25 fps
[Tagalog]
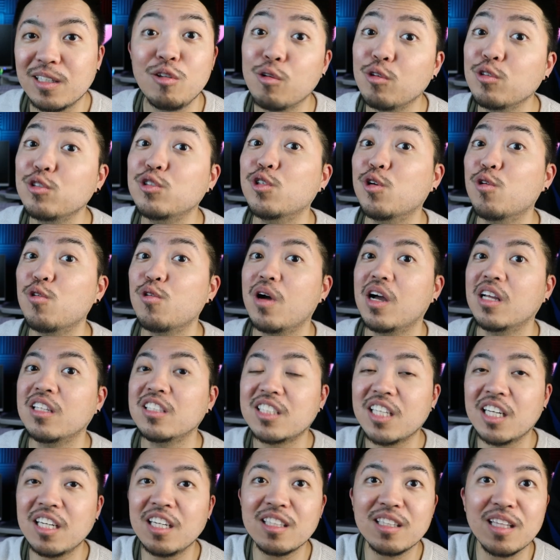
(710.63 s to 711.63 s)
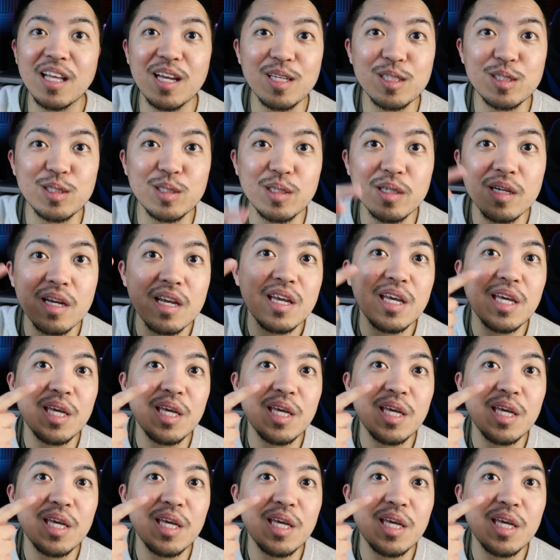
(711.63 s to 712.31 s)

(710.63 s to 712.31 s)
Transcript: No joke, hand sanitizer.